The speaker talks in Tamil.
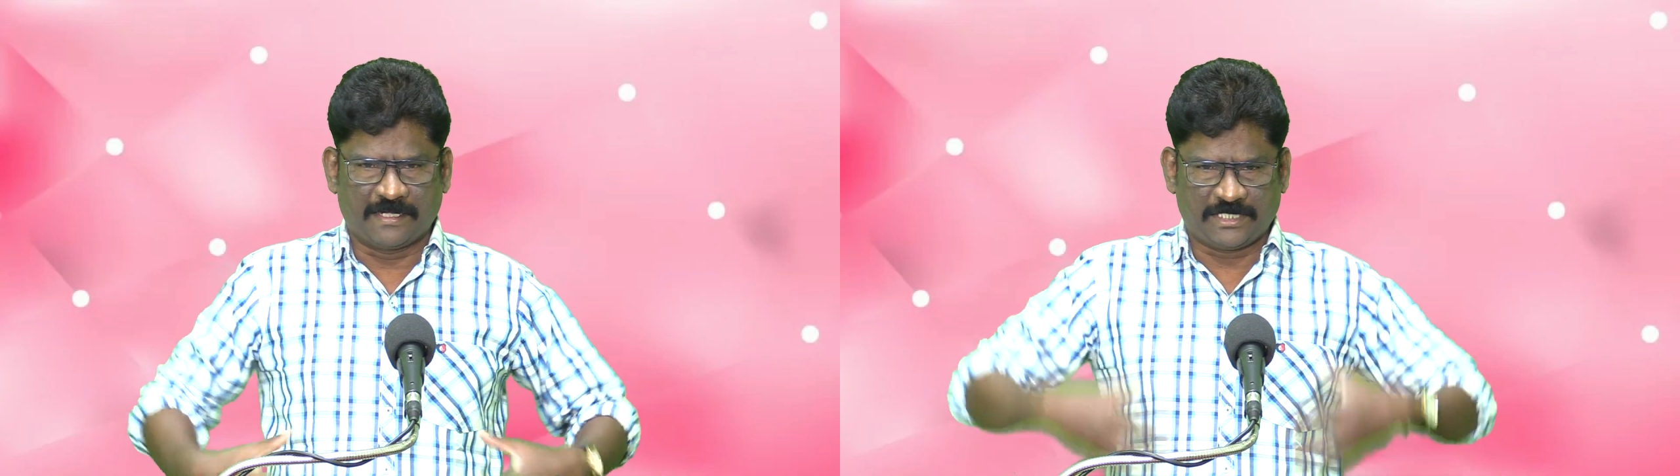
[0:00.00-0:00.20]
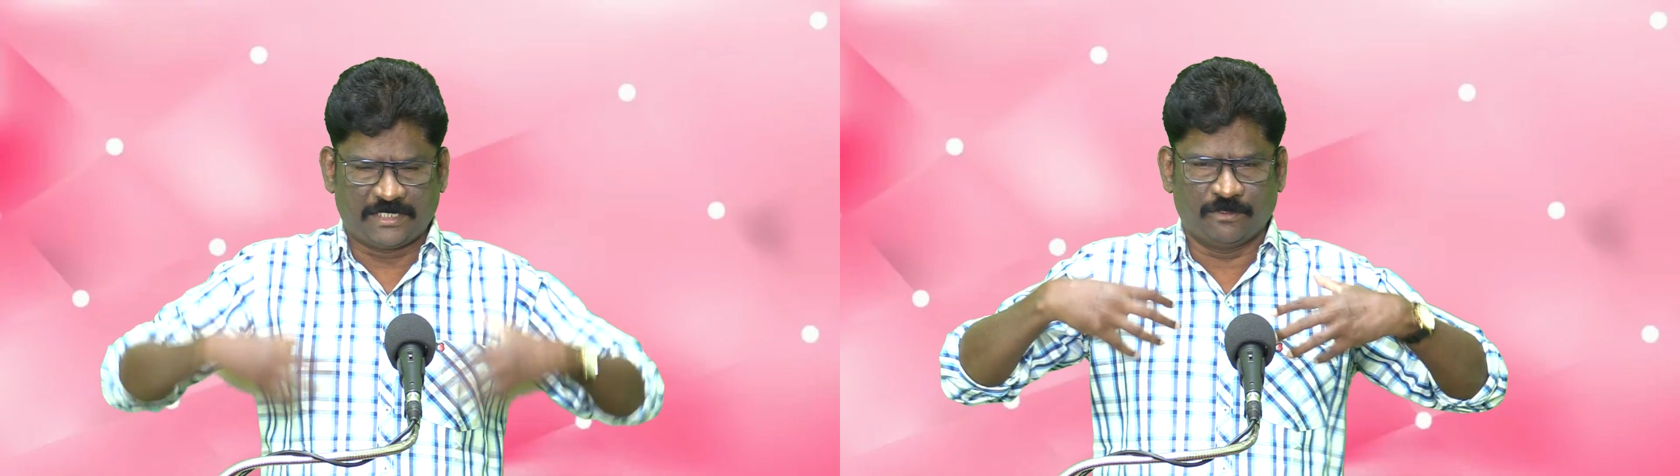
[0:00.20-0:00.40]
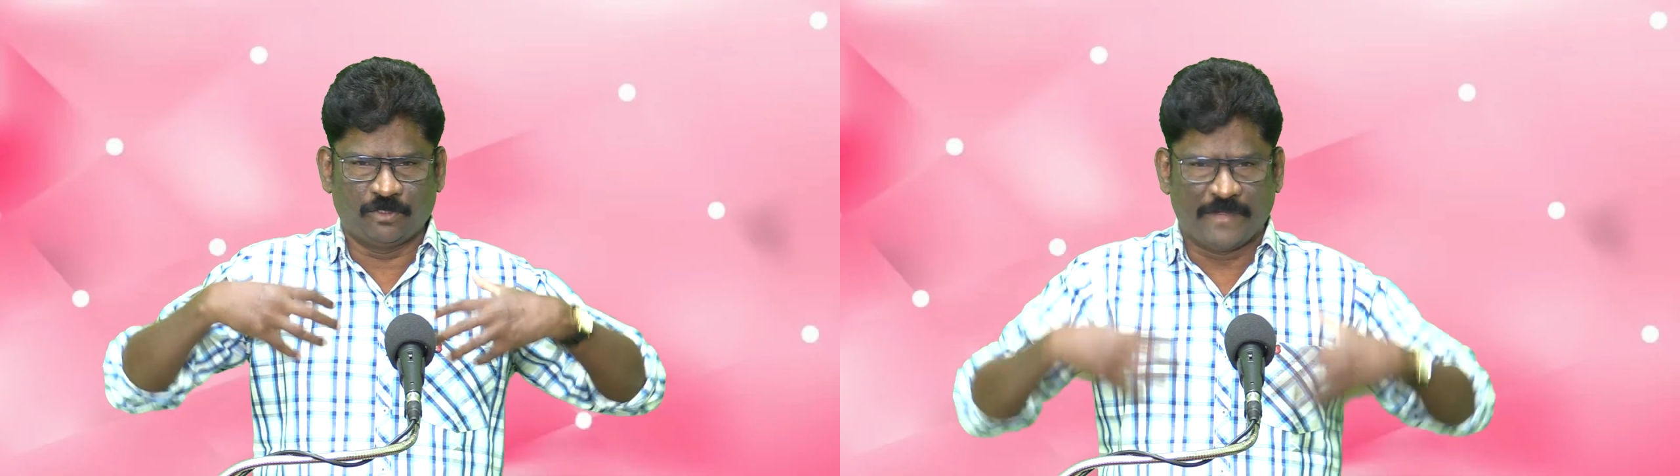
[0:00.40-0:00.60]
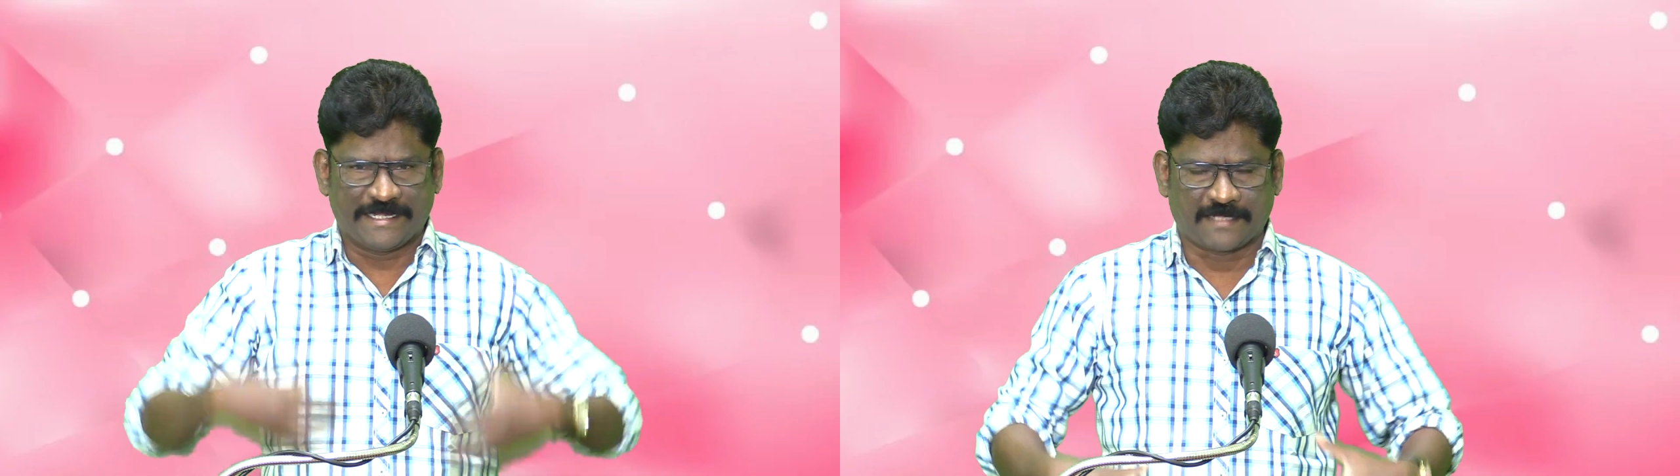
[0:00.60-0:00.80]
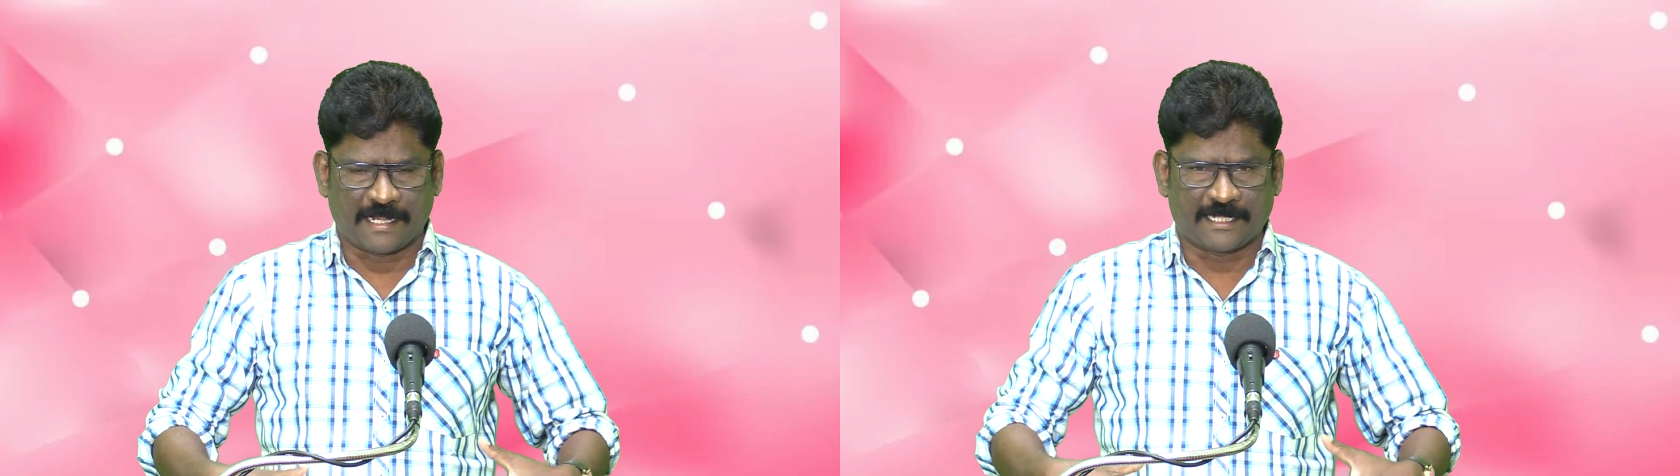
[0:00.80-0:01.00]
ட்ரெஸ் வந்து
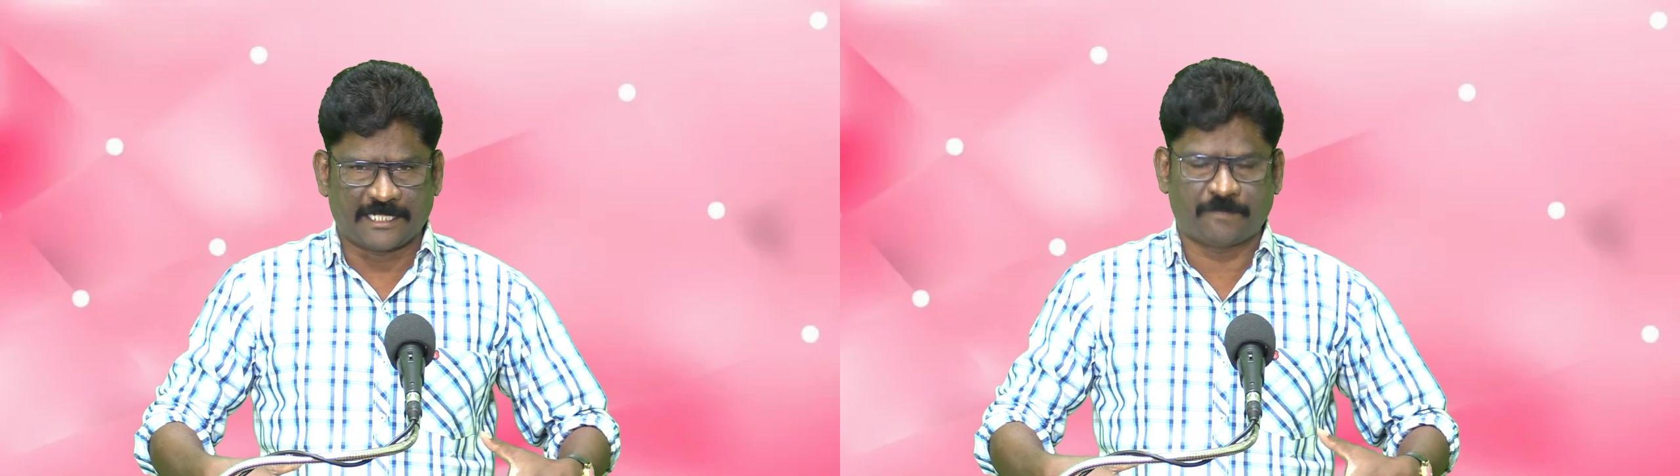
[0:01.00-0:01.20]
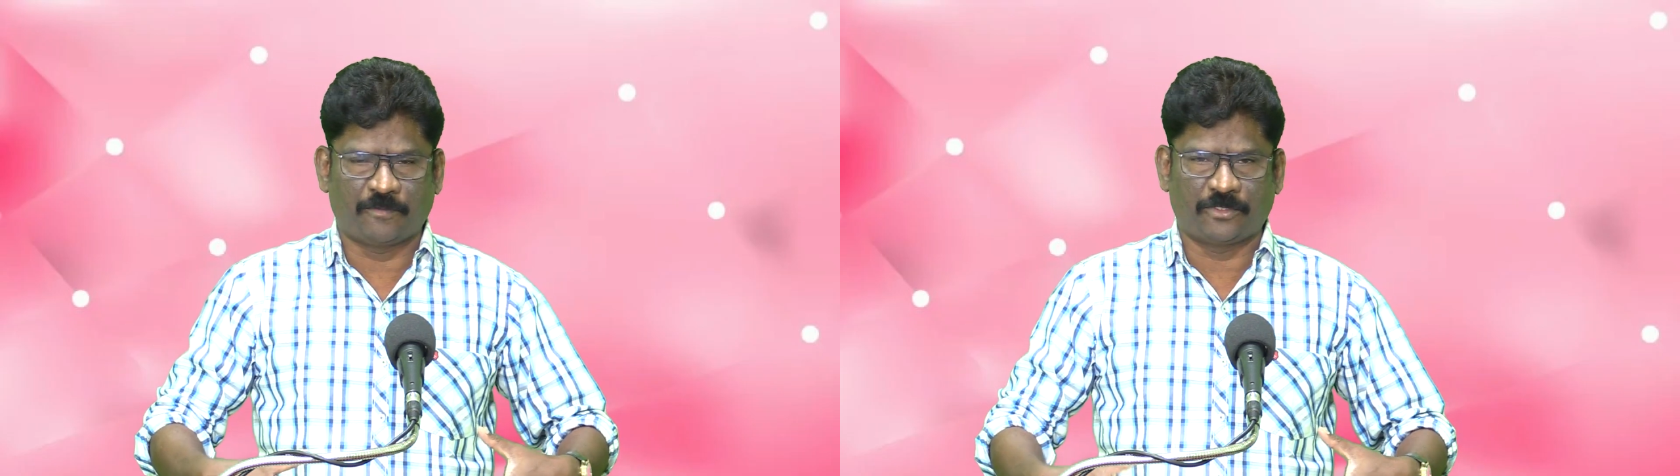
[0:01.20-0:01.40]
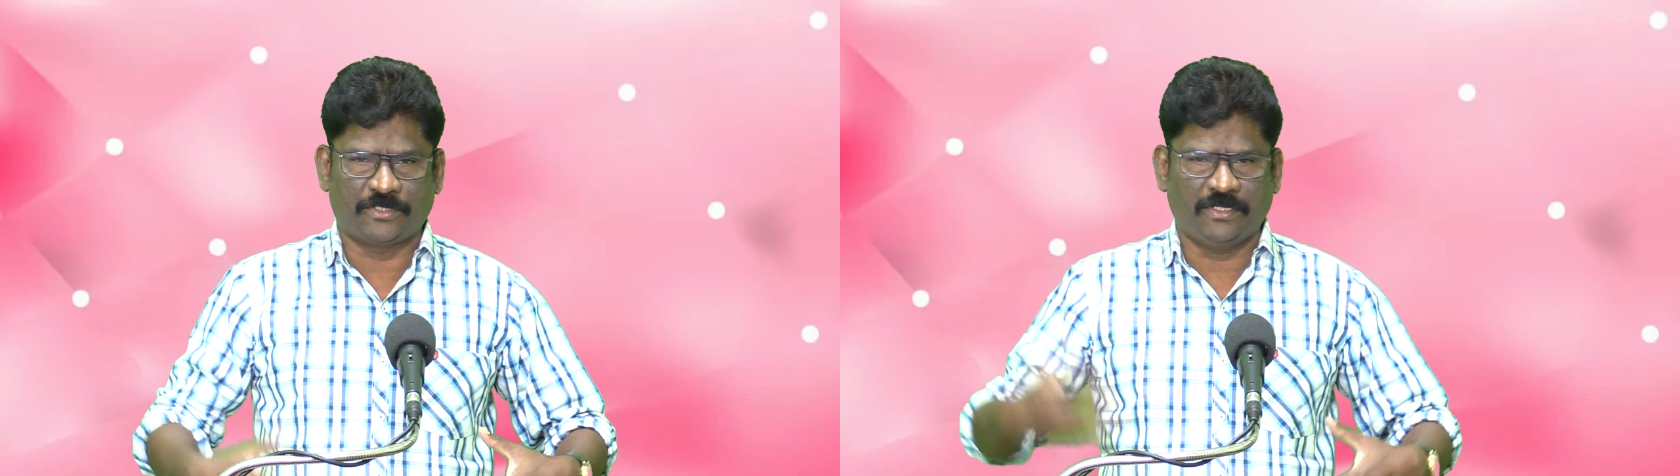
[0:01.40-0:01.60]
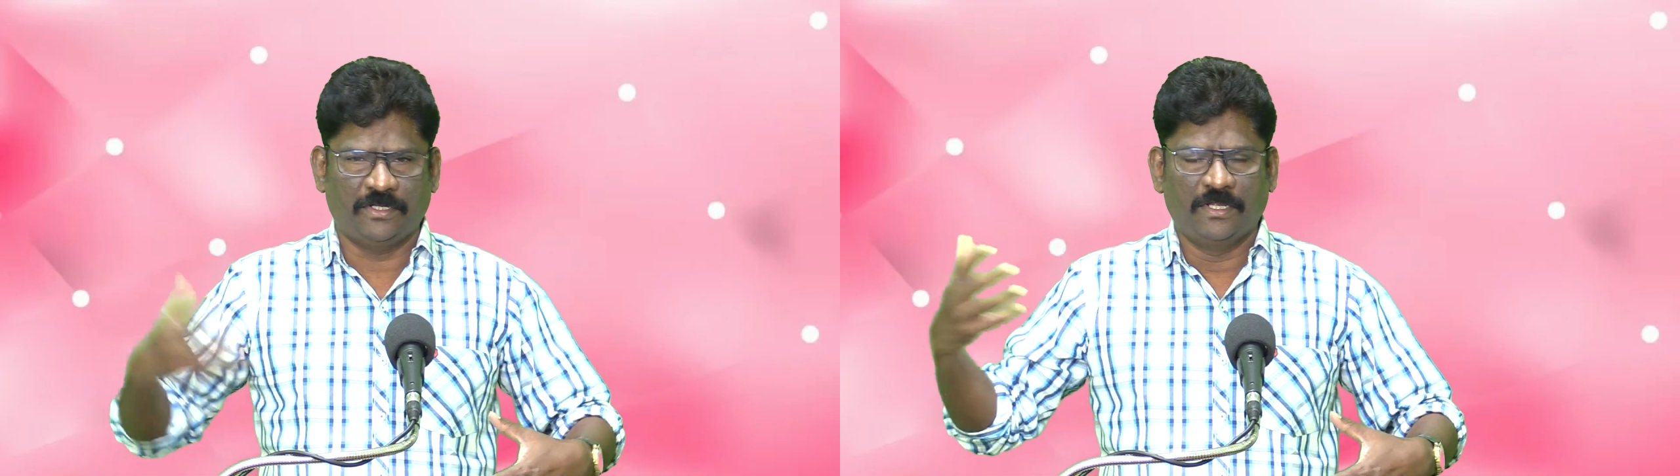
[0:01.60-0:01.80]
ஒயிட் கலர் ட்ரெஸ் போட்டு